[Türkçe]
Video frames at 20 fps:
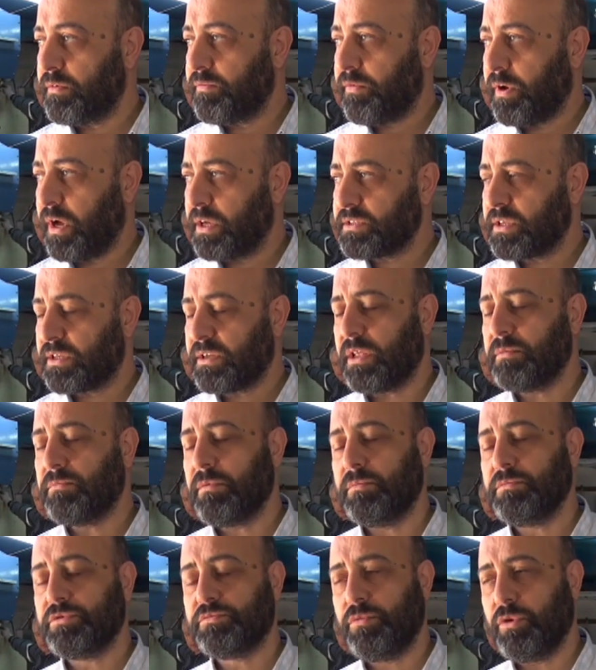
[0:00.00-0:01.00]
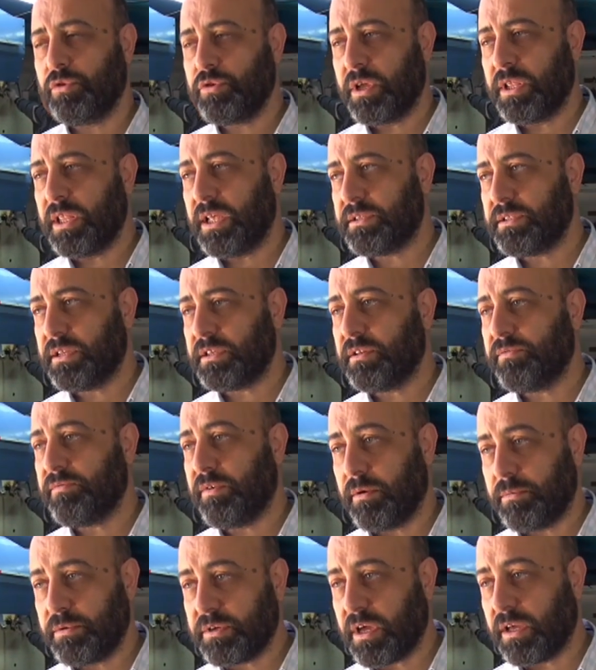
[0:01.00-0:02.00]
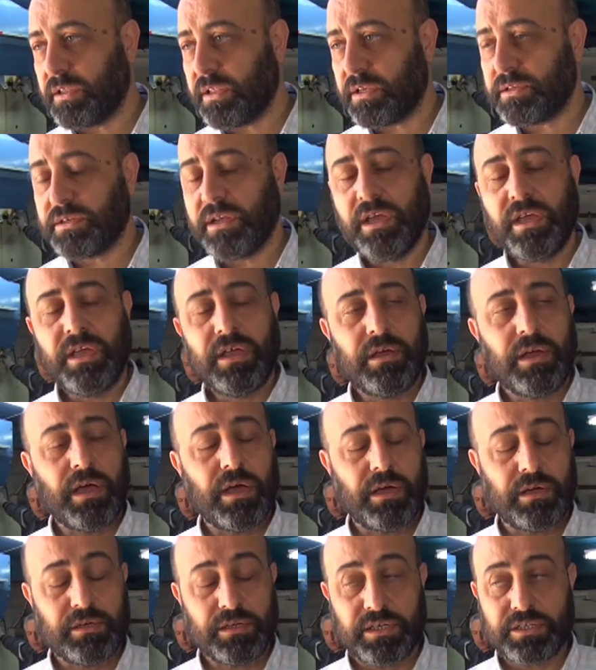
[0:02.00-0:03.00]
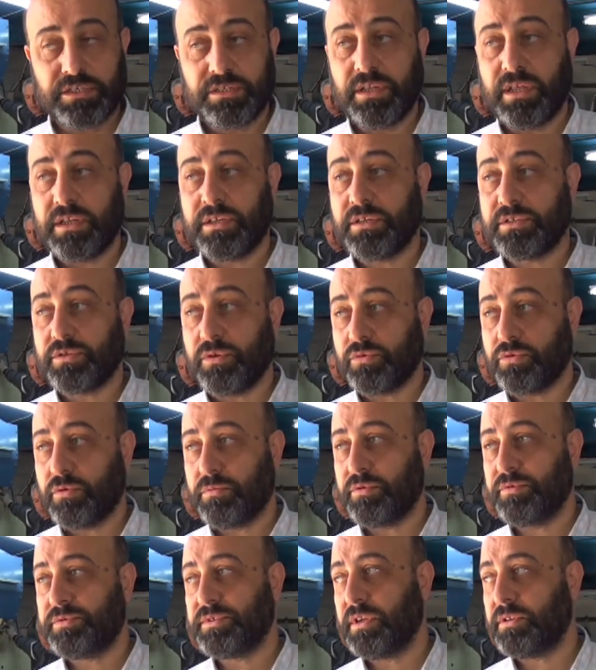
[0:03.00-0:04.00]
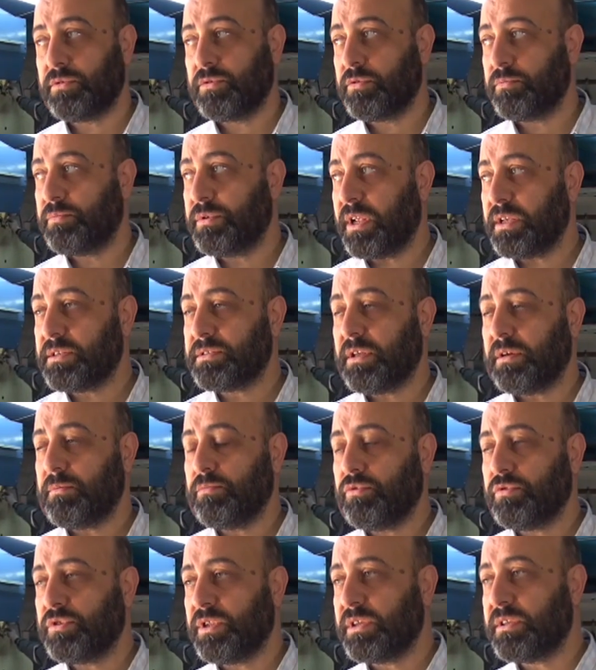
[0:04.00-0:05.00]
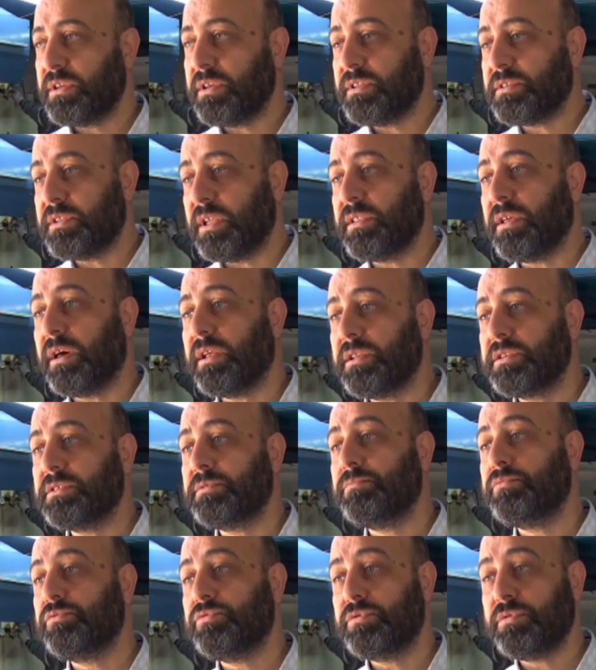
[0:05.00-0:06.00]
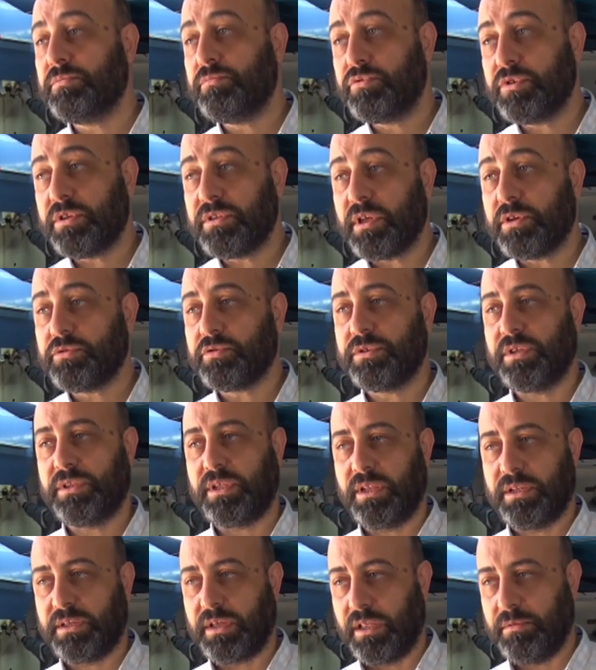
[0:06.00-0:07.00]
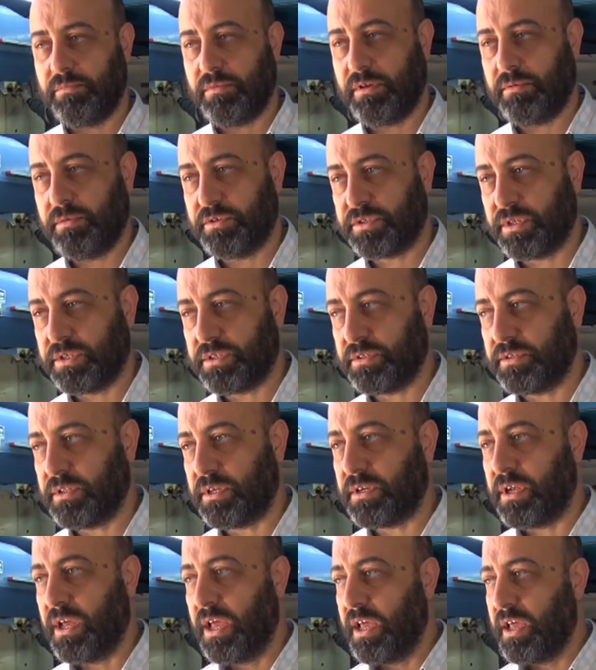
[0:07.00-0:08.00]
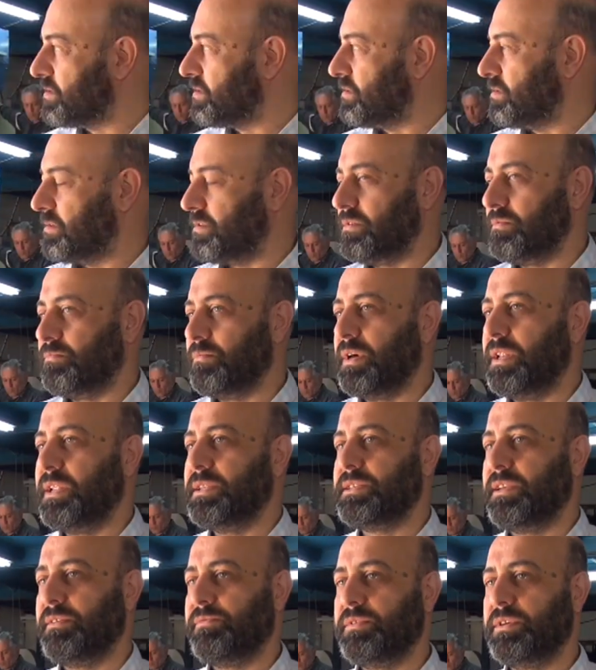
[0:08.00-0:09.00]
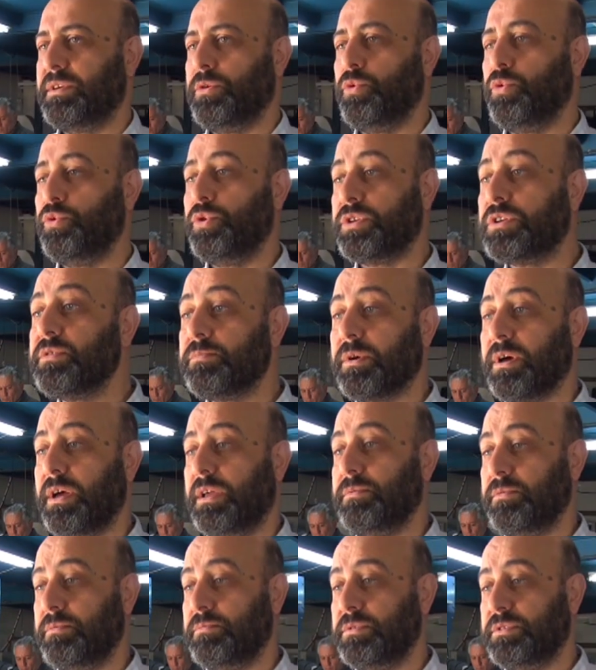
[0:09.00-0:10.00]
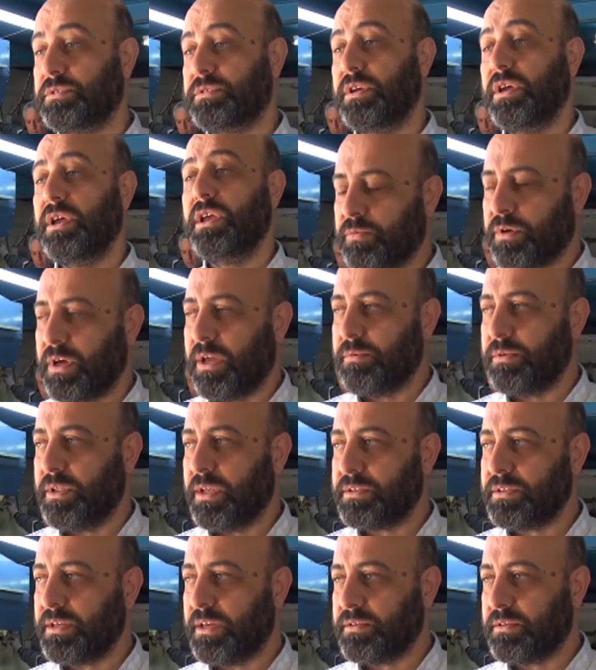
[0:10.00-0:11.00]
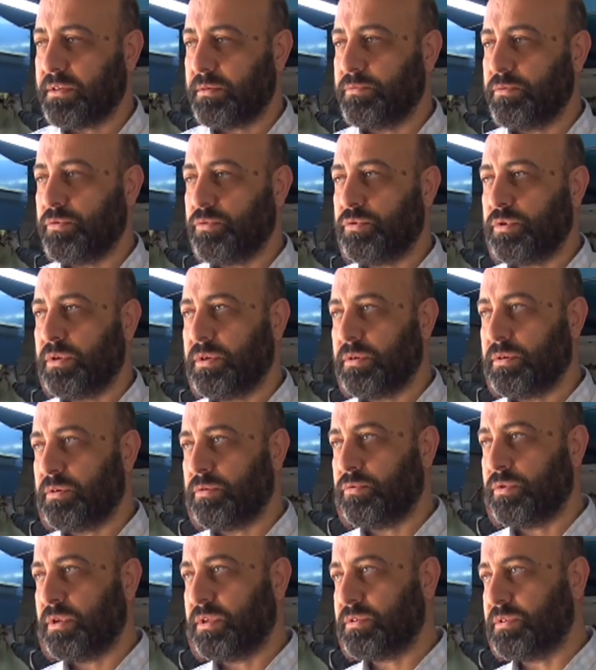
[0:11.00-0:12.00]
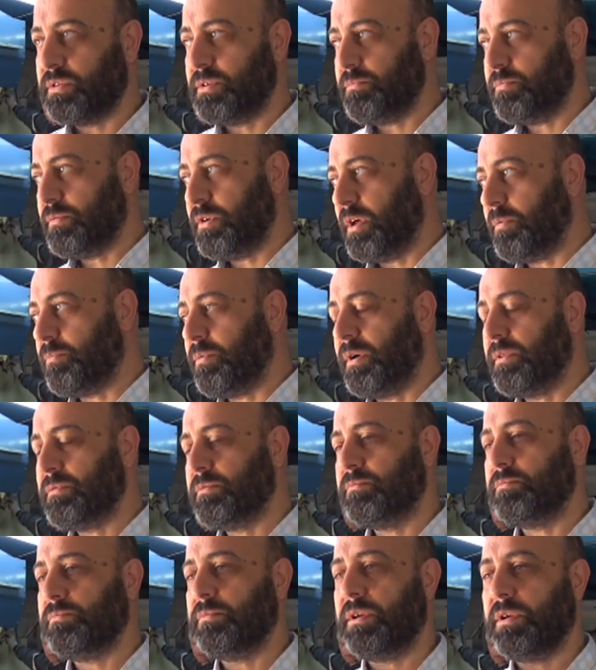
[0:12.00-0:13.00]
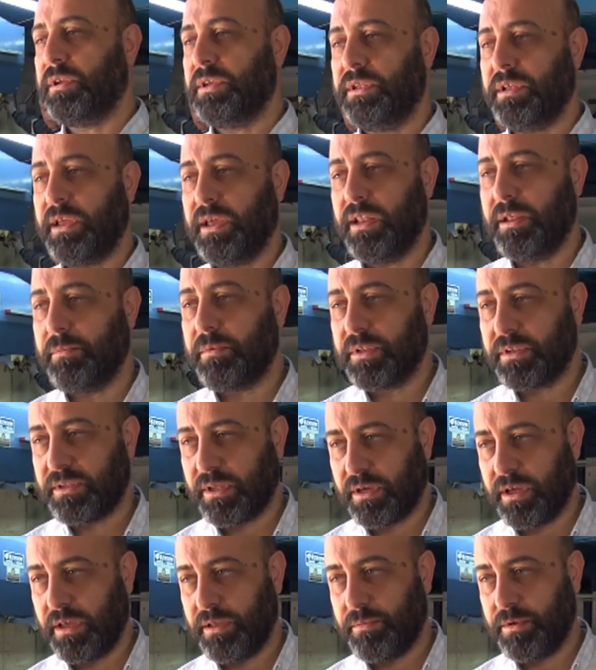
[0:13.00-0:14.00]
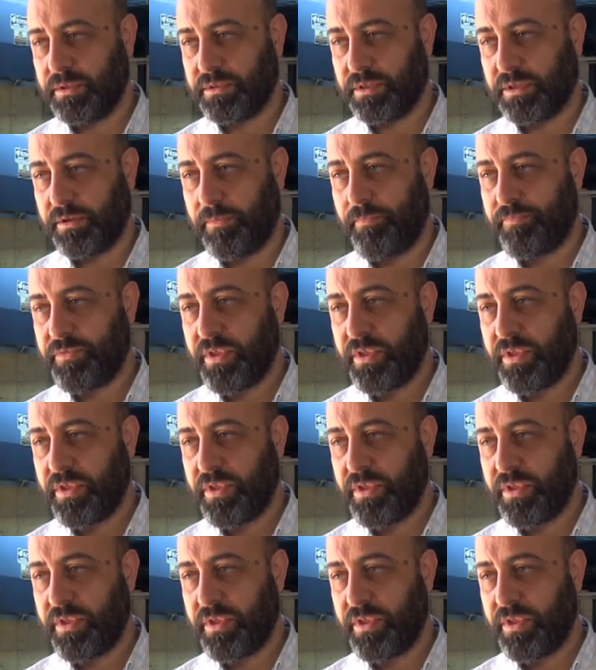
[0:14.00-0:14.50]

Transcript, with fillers: hasar almamış bölgelerdeki fabrikalar, araçlar, işte otomotiv sektörü biraz daha buradaki tedarik, buradan daha çok tedarik almaya başlasınlar. E, maalesef ki üretim kaybımız. Üretim kaybederken tabii üretimi yapan elemana da kaybettik.